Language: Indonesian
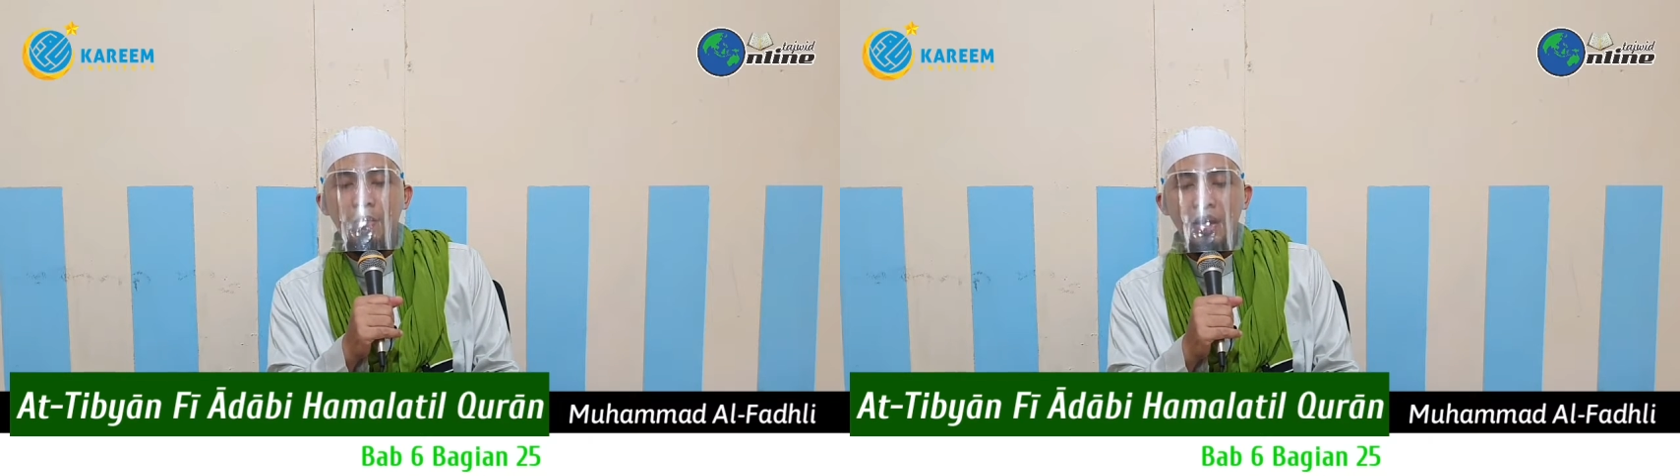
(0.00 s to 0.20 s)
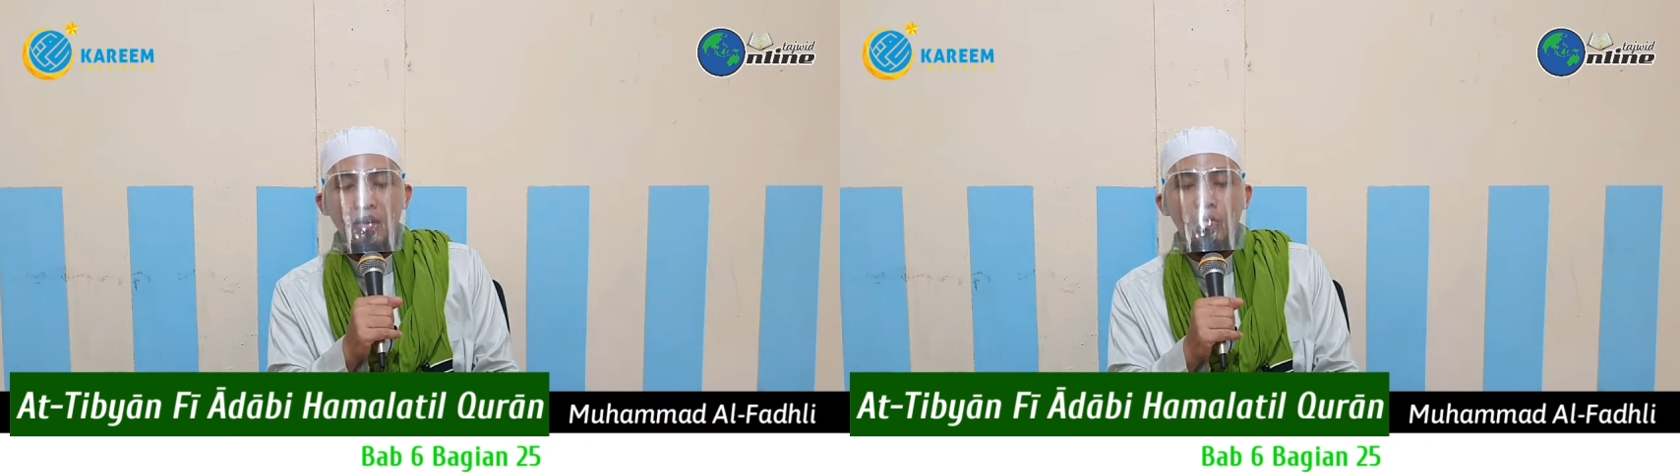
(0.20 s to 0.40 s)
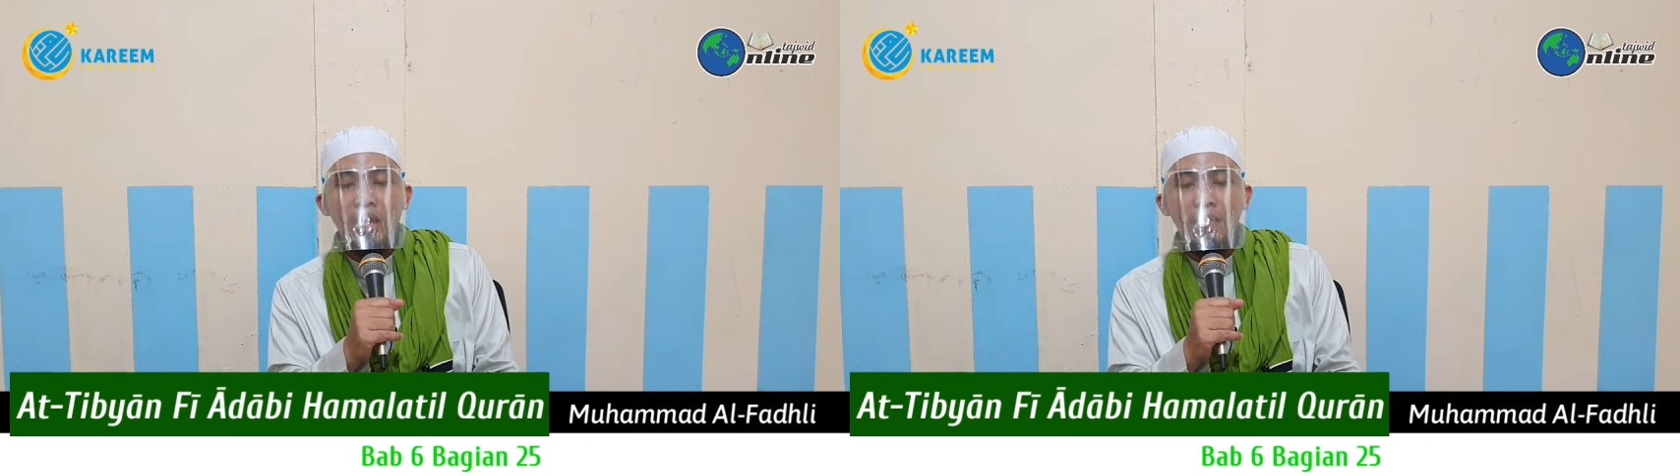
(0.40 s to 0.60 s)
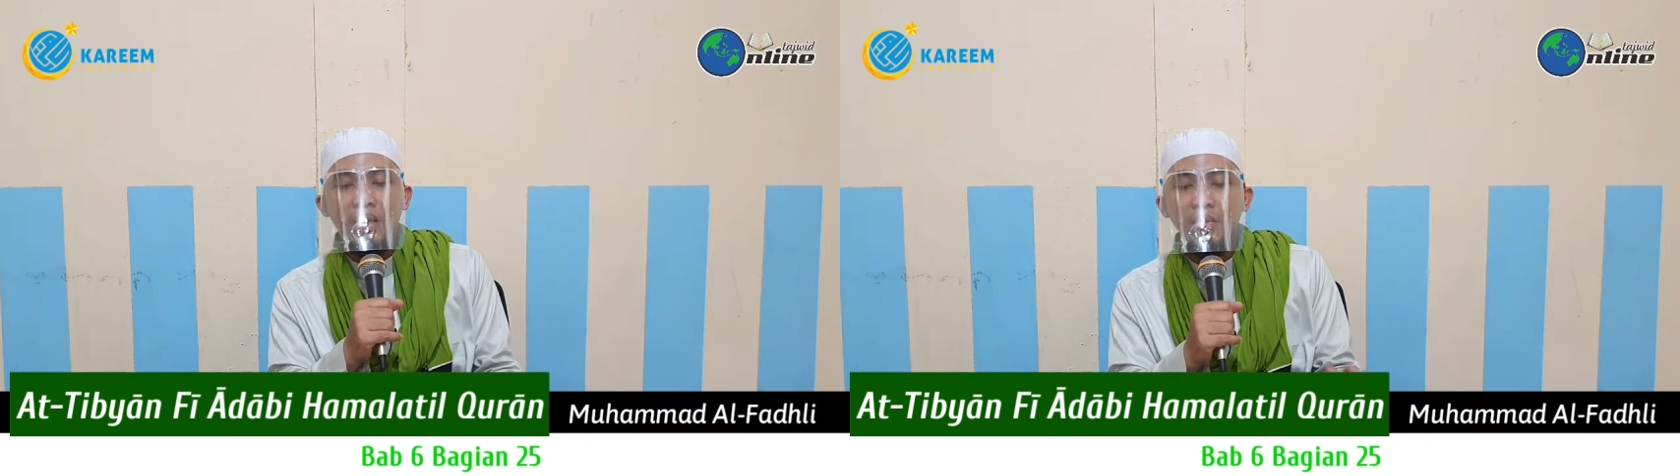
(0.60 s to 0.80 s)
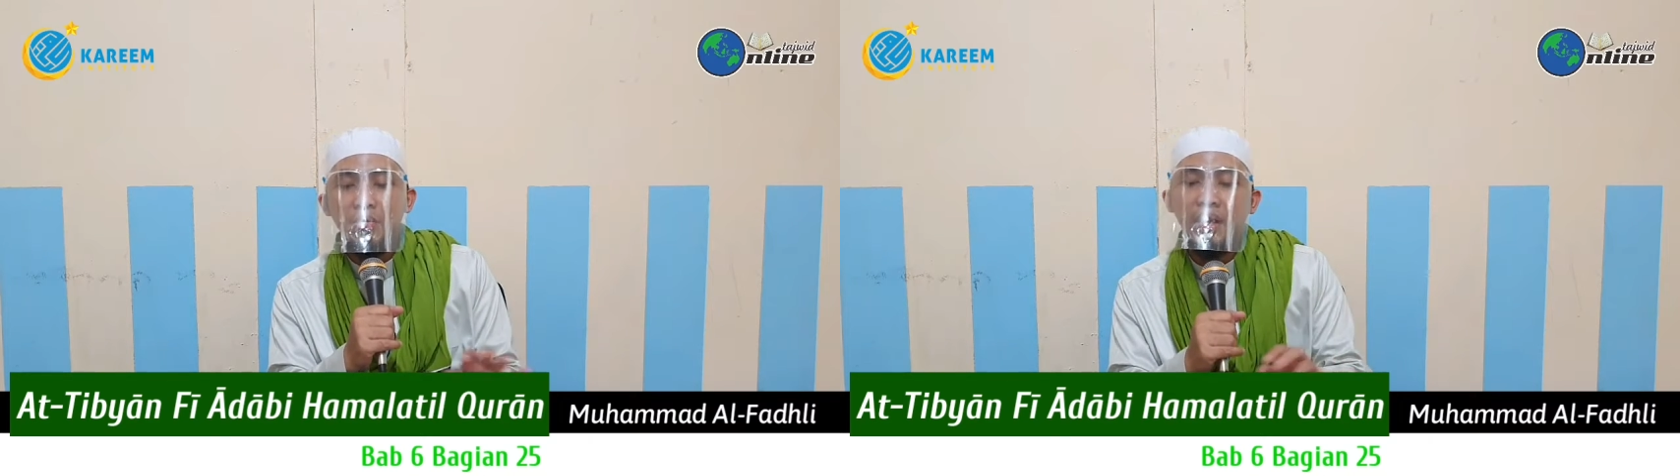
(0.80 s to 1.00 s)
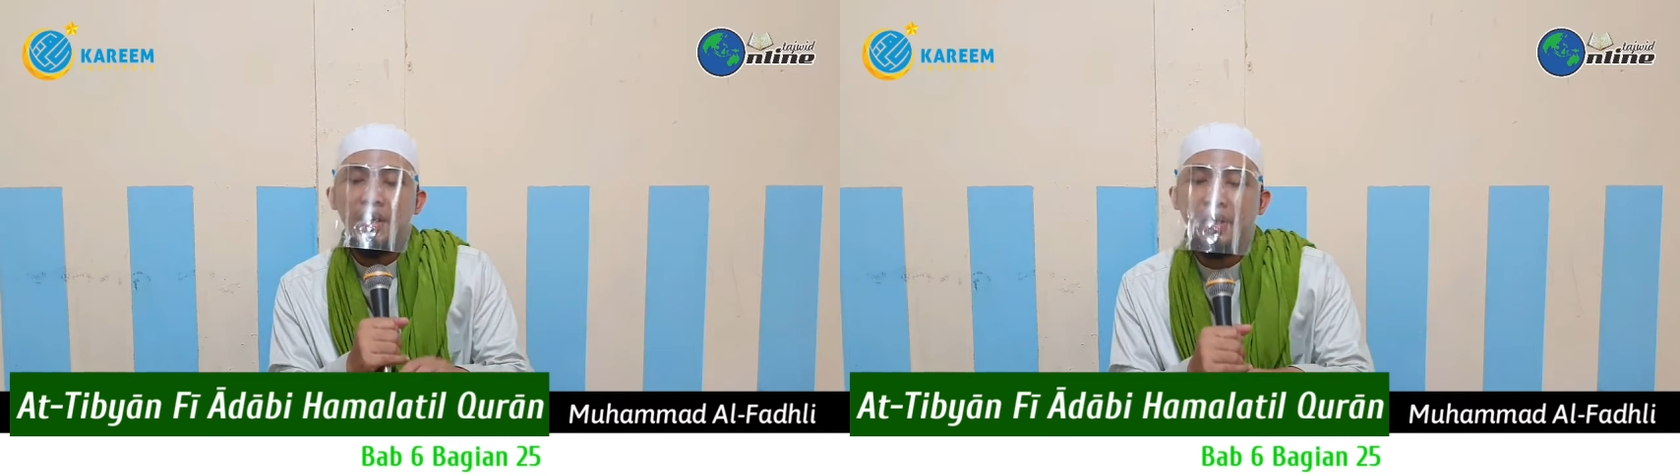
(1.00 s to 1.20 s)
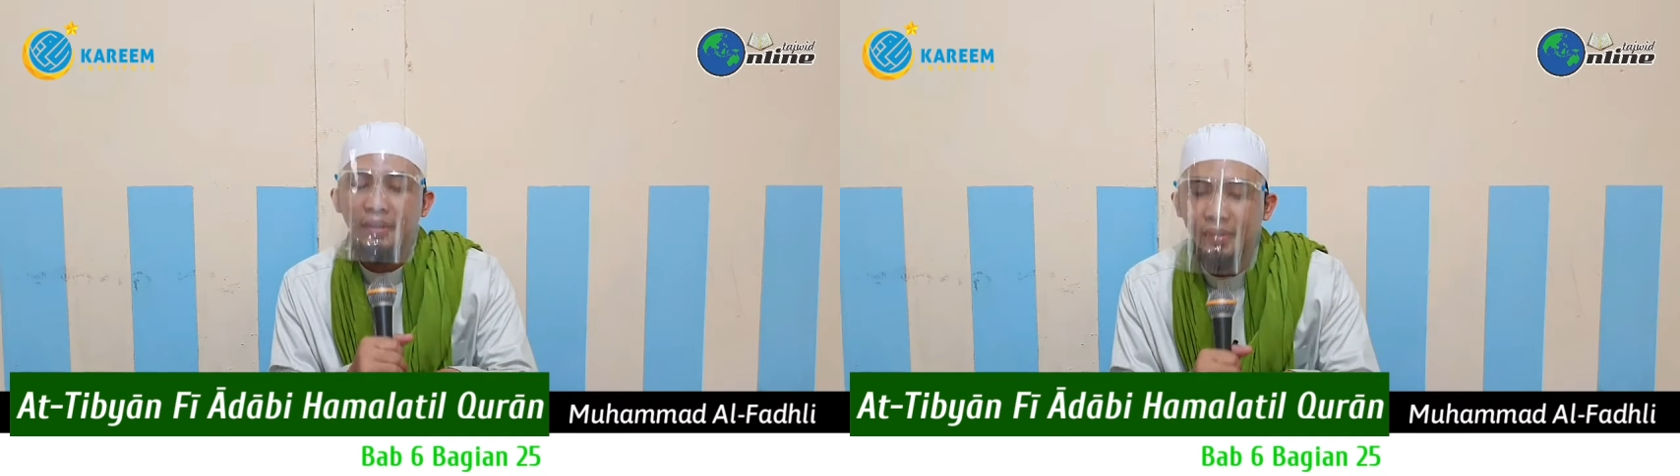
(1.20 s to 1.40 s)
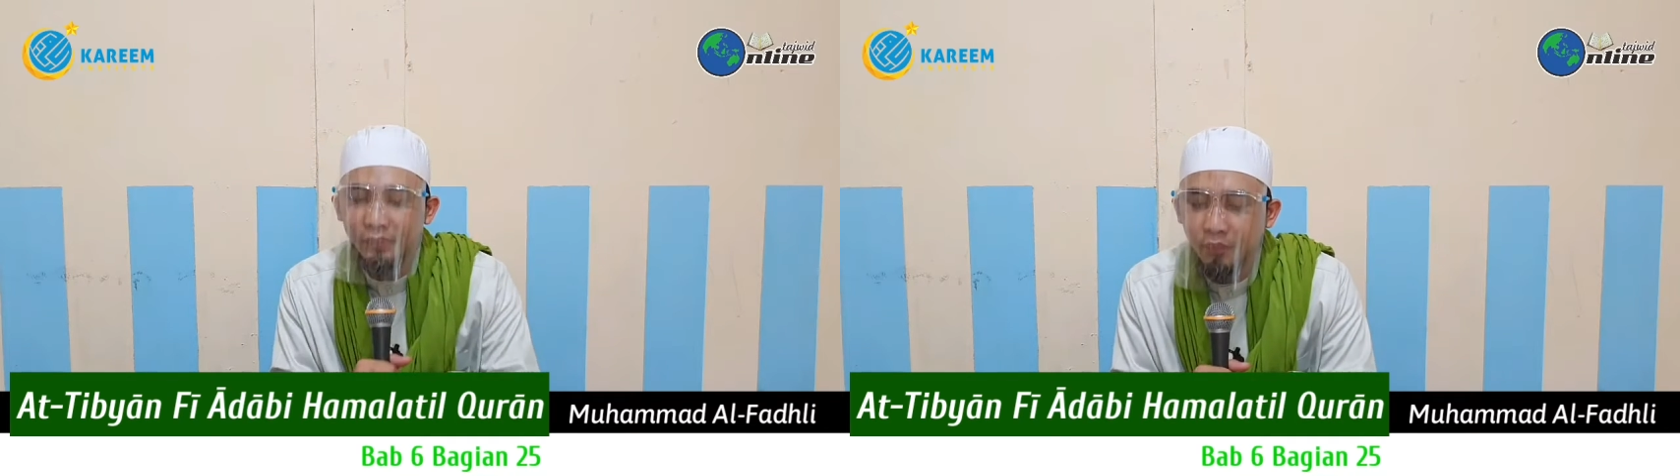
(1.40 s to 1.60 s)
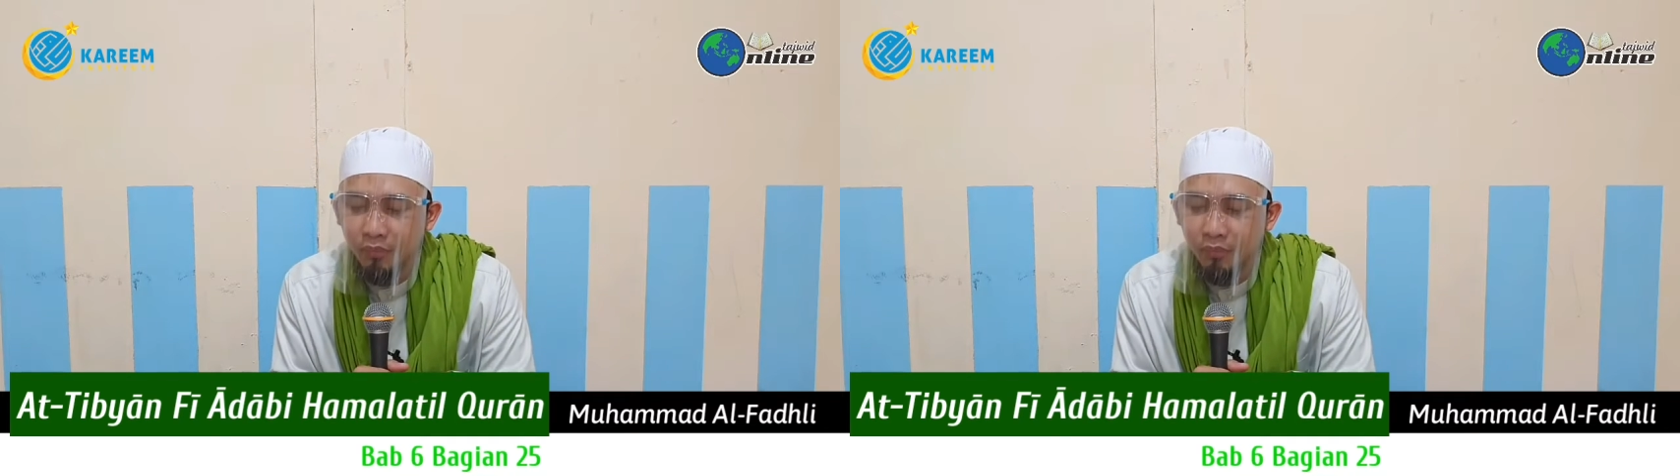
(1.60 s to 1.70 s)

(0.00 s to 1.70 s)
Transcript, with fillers: para ulama, dan juga rakyatnya.